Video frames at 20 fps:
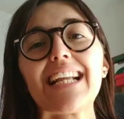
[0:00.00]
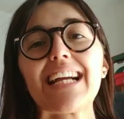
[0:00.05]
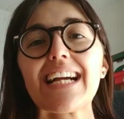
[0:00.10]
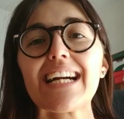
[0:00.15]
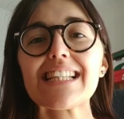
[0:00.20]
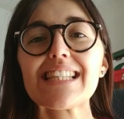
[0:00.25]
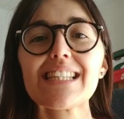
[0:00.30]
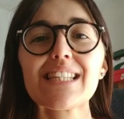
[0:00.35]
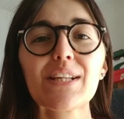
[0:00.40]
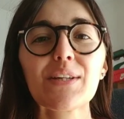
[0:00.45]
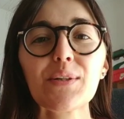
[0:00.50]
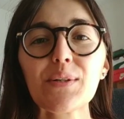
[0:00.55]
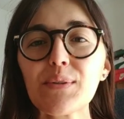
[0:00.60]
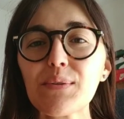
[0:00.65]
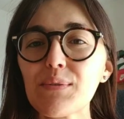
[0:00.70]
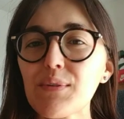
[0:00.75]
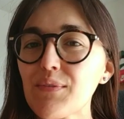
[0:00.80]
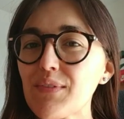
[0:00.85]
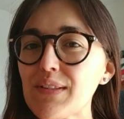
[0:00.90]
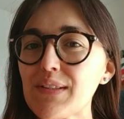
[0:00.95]
ragazzi con
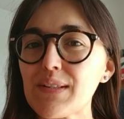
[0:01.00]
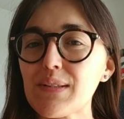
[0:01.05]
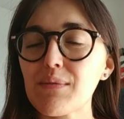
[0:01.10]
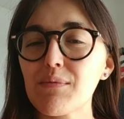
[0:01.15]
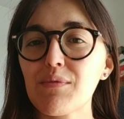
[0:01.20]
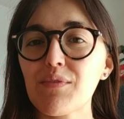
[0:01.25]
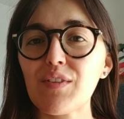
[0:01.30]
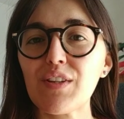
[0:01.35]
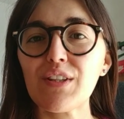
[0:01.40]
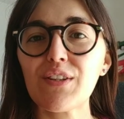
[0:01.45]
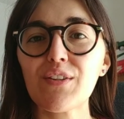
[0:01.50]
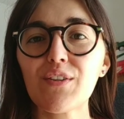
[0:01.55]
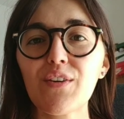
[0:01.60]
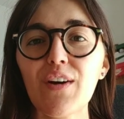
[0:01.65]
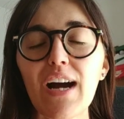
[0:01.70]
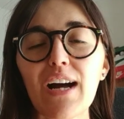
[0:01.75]
un nuovissimo video.